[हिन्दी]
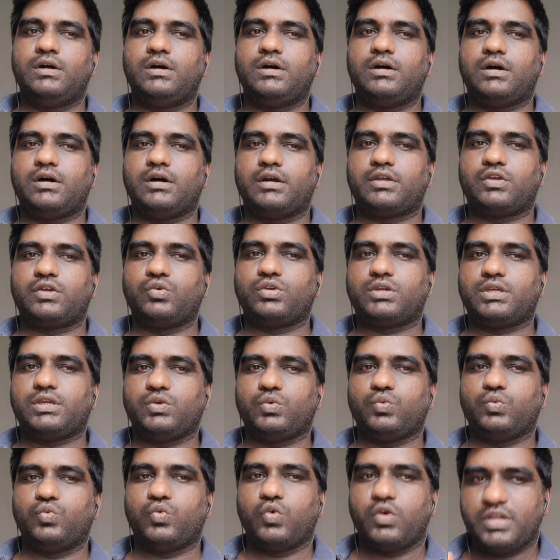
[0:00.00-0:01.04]
क्योंकि
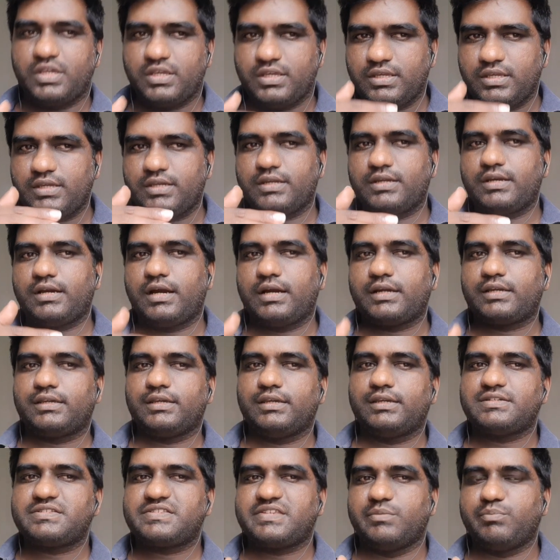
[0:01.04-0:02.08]
वही
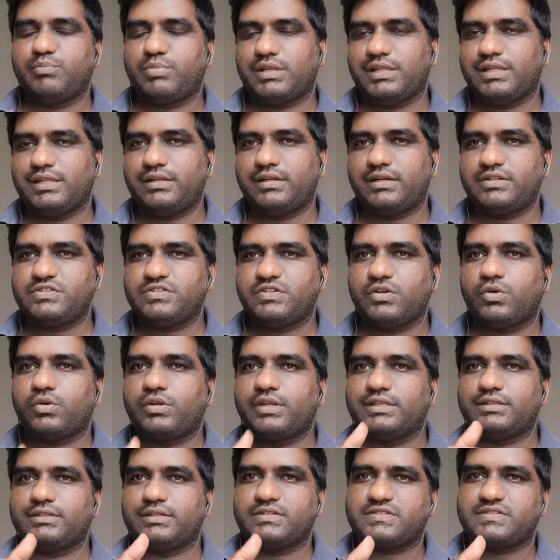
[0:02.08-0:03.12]
आके सिंपल एनर्जी और
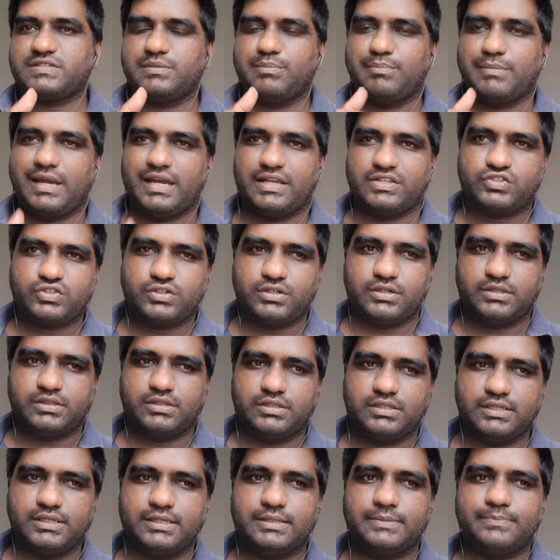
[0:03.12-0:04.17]
एतर से मैच
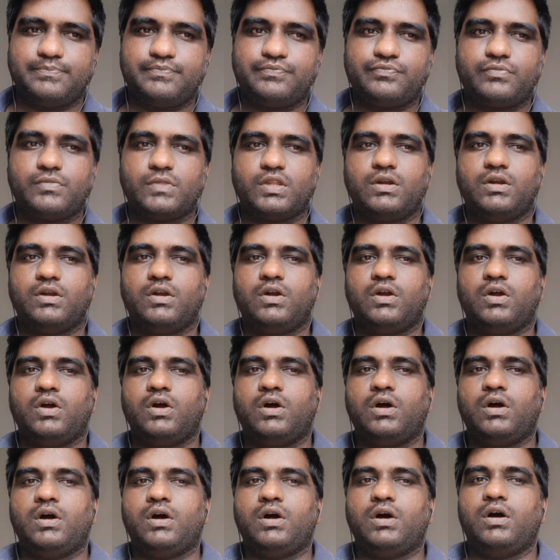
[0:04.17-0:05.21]
करती है
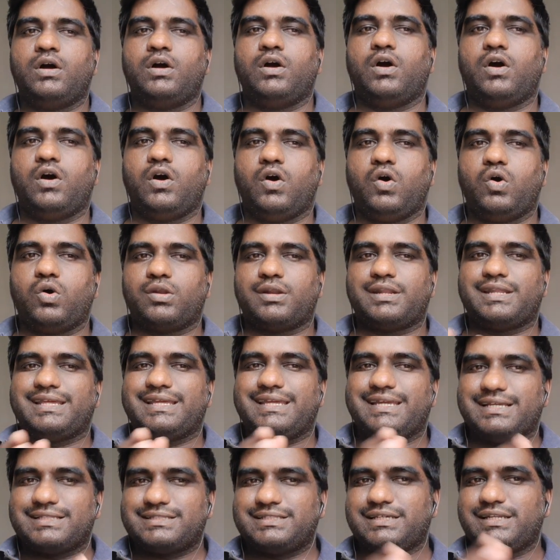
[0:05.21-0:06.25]
और
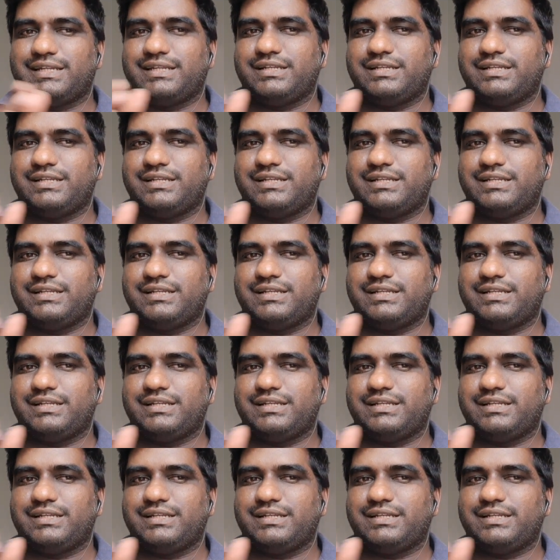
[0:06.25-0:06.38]
एतर